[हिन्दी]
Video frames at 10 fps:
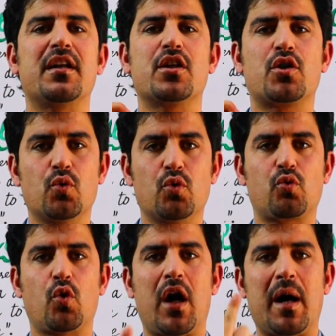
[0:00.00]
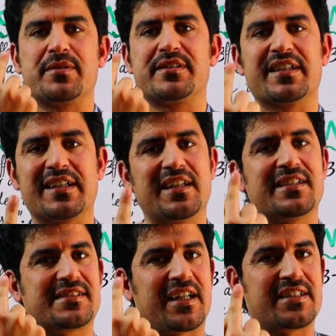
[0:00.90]
मालिक्यूल को आप सिंगल
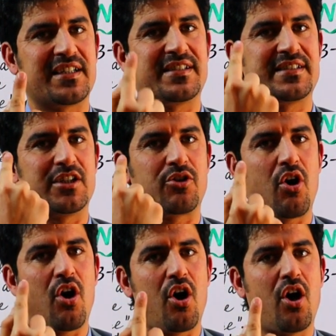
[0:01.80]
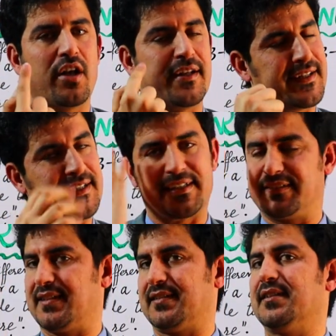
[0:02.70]
स्ट्रक्चर से ड्रॉ नहीं कर
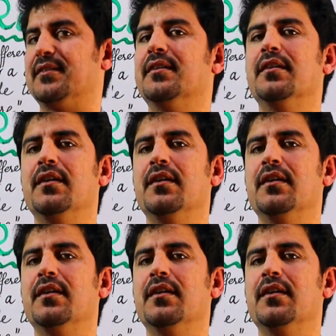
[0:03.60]
सकते